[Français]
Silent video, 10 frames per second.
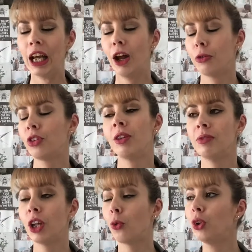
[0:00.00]
Alors vous allez me
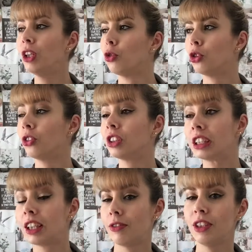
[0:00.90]
dire oui, changer
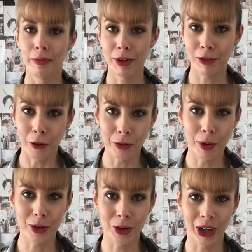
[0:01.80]
sa vie. Mais
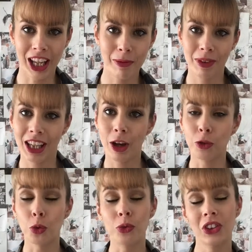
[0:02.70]
franchement, j'aurais aimé
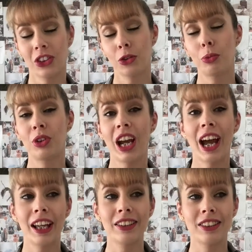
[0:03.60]
trouver ces objets,
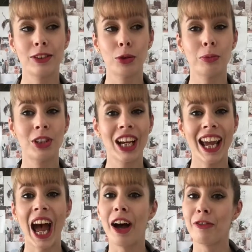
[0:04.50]
ces
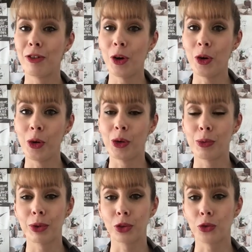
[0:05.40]
objets avant,
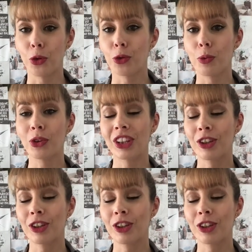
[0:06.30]
parce que franchement, ça